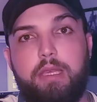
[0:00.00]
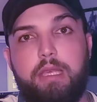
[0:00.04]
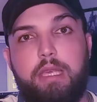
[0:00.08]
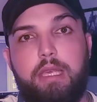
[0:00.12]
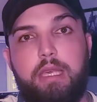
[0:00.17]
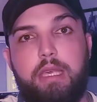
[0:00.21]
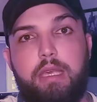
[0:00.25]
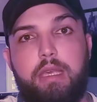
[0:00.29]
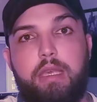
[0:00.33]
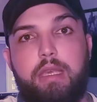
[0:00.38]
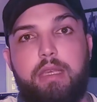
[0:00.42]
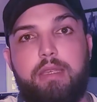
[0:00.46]

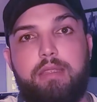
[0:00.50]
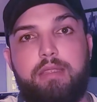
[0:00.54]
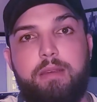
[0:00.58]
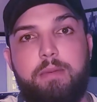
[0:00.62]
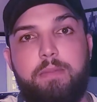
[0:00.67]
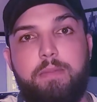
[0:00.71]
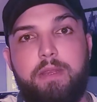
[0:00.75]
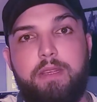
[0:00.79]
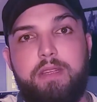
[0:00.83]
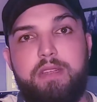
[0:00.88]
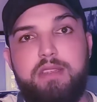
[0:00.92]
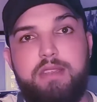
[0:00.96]
que esse
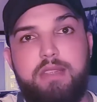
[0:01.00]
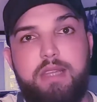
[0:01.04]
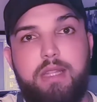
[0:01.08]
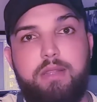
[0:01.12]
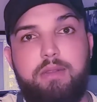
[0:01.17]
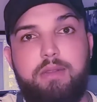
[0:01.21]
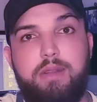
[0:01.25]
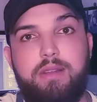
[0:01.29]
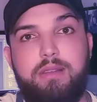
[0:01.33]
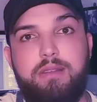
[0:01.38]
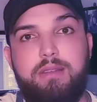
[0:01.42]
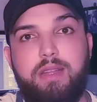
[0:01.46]

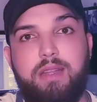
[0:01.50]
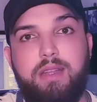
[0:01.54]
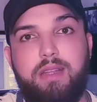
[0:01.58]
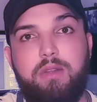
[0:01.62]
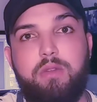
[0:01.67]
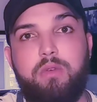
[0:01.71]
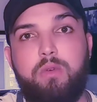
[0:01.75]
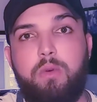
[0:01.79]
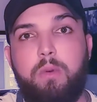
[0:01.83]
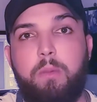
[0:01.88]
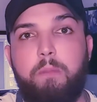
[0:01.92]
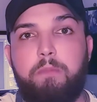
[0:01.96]
aprendizado ele
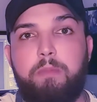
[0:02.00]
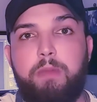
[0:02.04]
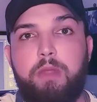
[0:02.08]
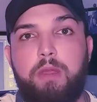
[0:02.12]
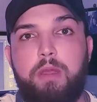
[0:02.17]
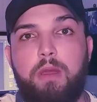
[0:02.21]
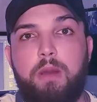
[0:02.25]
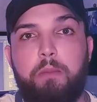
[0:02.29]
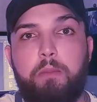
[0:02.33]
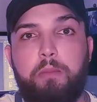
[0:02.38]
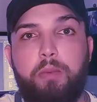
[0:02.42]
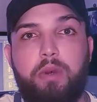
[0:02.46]
estagnou
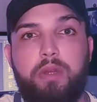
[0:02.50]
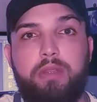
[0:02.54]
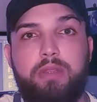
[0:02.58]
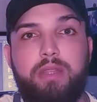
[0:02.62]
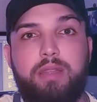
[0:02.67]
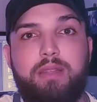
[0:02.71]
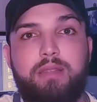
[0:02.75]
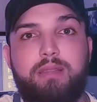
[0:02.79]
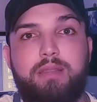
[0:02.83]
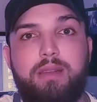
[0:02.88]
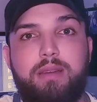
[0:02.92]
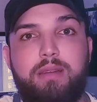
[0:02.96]
por ter
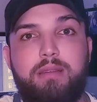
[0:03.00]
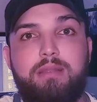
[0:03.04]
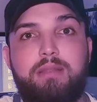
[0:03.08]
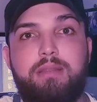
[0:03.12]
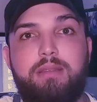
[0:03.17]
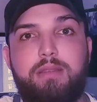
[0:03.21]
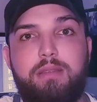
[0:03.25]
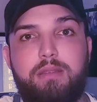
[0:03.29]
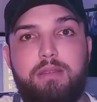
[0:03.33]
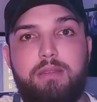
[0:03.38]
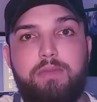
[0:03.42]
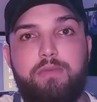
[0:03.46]

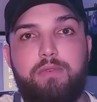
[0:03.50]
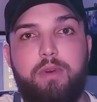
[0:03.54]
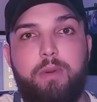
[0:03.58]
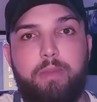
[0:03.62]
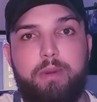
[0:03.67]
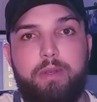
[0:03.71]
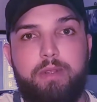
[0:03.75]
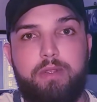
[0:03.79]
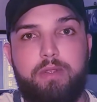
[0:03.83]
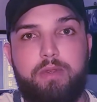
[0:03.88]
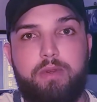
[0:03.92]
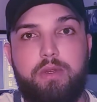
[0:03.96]
tantas
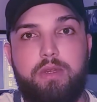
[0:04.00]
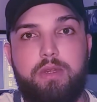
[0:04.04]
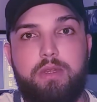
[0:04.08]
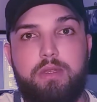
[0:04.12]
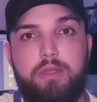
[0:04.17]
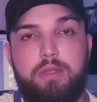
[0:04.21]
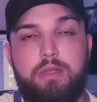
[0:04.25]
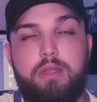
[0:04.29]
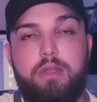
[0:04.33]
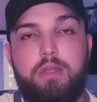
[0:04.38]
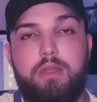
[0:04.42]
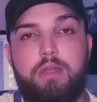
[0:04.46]

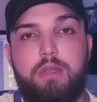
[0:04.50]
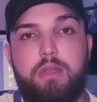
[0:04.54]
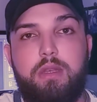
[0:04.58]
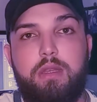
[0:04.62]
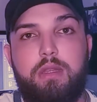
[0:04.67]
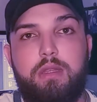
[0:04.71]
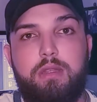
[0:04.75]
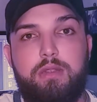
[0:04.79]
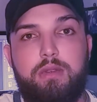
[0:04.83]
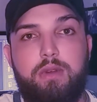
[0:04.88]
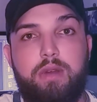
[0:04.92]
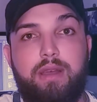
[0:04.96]
informações
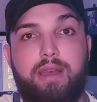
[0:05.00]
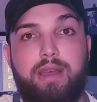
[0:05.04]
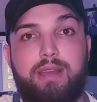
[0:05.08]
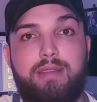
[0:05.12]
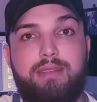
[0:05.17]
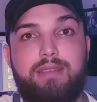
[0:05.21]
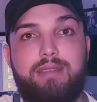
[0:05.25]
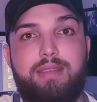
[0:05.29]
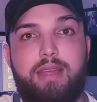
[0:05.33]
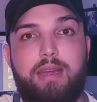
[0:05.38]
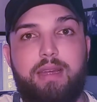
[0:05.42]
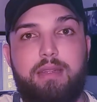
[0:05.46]

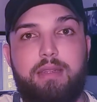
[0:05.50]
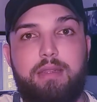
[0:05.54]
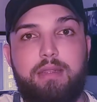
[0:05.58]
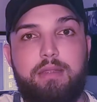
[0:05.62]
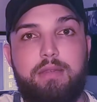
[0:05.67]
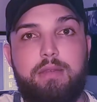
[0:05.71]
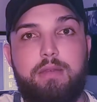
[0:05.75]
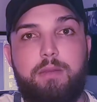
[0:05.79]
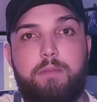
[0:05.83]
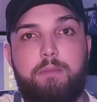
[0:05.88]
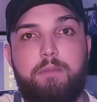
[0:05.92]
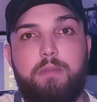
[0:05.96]

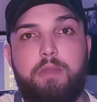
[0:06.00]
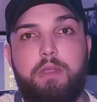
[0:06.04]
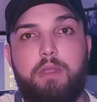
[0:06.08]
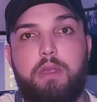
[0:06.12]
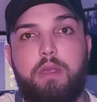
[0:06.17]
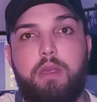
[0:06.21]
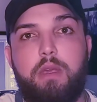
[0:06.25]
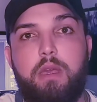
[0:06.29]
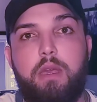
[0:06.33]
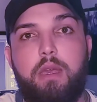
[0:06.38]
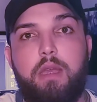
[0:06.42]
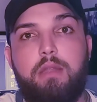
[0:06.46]
desorganizadas
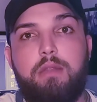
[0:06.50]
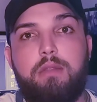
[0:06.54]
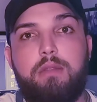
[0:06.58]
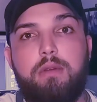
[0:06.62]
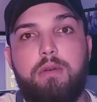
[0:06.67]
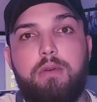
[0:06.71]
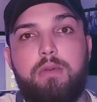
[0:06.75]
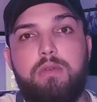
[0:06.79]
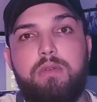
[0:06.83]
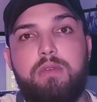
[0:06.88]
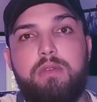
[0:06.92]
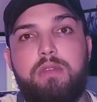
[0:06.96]

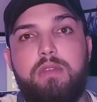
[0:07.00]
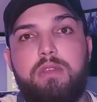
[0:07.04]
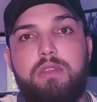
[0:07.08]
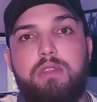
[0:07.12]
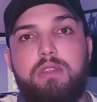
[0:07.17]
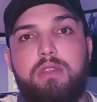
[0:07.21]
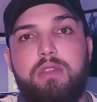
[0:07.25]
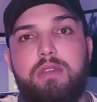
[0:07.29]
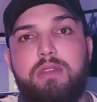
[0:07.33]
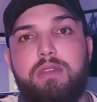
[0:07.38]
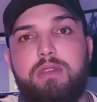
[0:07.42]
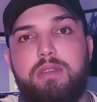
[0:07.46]
então eu
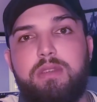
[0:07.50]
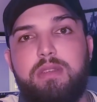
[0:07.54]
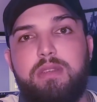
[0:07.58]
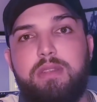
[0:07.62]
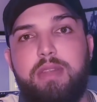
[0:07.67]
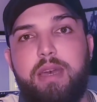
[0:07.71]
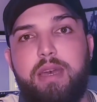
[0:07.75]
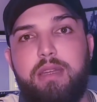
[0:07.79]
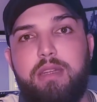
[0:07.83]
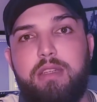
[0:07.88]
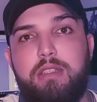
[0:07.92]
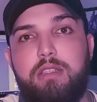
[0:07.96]
senti a
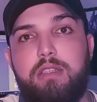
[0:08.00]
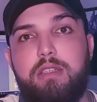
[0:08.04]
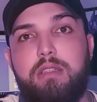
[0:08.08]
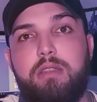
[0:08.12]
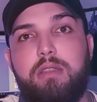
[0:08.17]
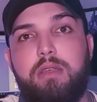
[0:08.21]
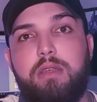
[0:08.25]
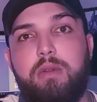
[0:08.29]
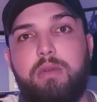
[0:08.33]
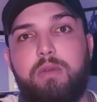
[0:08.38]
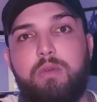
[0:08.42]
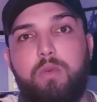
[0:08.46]
necessidade de
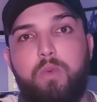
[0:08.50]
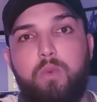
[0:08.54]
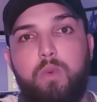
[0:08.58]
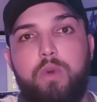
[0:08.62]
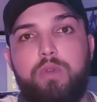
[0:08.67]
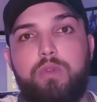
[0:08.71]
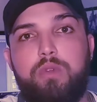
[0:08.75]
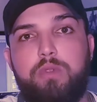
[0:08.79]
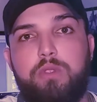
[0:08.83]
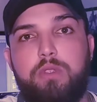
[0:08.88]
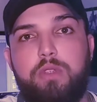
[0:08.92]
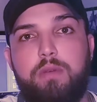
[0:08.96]
ter um
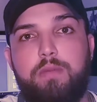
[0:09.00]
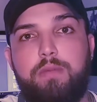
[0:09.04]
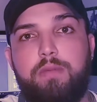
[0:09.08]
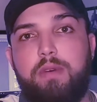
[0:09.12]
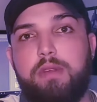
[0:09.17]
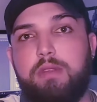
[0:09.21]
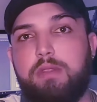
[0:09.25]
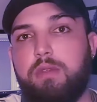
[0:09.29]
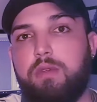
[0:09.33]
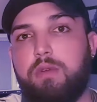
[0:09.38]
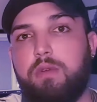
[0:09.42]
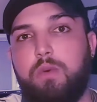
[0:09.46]
curso, de
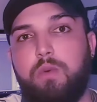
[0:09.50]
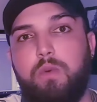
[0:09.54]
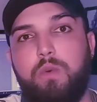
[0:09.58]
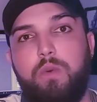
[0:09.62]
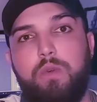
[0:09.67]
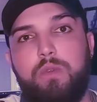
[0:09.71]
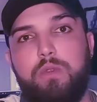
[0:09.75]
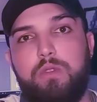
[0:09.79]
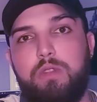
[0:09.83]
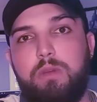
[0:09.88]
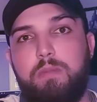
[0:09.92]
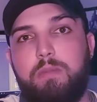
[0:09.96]
fazer um
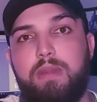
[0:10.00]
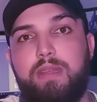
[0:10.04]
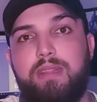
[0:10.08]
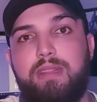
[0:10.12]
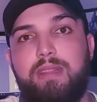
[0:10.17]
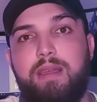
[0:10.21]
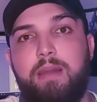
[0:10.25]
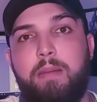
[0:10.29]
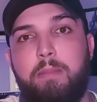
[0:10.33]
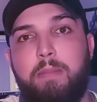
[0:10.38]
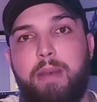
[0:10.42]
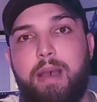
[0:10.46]
curso, de
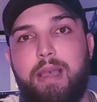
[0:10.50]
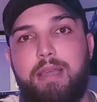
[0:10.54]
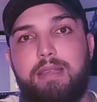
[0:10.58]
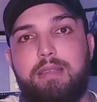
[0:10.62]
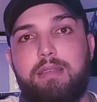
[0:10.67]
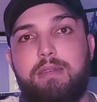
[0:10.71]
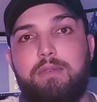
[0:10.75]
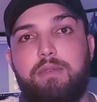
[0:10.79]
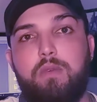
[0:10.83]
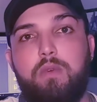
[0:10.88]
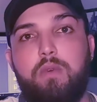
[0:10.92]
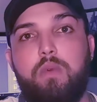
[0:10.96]
aprender
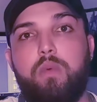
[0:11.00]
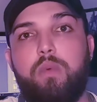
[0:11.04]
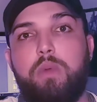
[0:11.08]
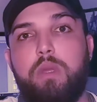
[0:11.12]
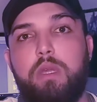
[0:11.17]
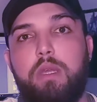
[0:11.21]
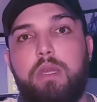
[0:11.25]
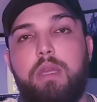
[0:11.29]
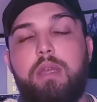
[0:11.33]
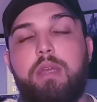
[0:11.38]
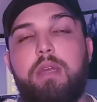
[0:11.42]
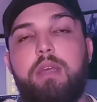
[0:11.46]
mais,
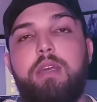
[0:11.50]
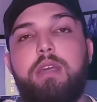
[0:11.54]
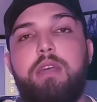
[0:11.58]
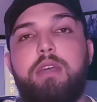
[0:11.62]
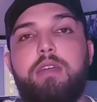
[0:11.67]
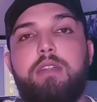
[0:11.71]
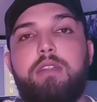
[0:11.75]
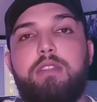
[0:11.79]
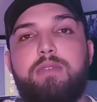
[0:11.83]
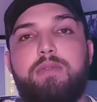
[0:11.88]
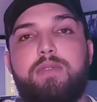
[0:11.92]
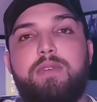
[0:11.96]
evoluir,
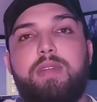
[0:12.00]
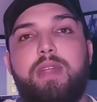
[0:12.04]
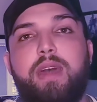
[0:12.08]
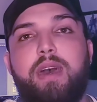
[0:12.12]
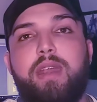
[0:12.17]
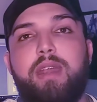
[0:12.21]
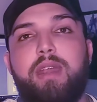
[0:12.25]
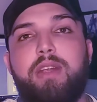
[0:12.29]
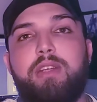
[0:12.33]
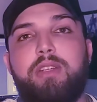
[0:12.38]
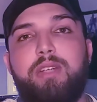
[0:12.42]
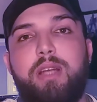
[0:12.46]
de
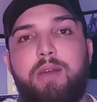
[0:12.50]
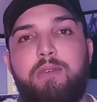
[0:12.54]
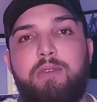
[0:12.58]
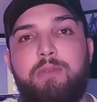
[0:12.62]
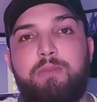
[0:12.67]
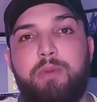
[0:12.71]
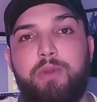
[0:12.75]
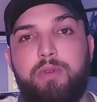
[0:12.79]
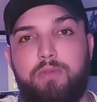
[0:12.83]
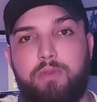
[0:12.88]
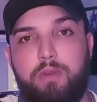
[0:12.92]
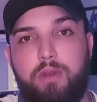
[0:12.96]
virar a chave
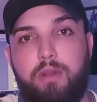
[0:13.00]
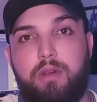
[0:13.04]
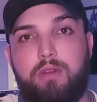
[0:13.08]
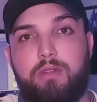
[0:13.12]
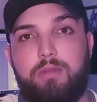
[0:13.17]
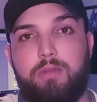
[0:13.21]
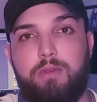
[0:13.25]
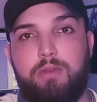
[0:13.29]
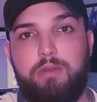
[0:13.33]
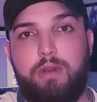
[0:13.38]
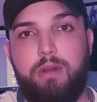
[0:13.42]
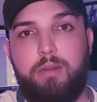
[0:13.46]
profissional do
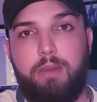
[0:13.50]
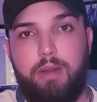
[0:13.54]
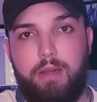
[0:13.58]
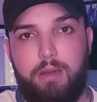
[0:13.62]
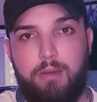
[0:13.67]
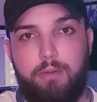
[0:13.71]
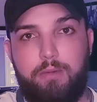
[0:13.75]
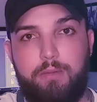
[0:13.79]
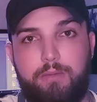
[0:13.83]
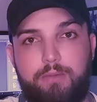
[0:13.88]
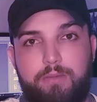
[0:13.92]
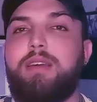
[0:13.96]
meu trabalho.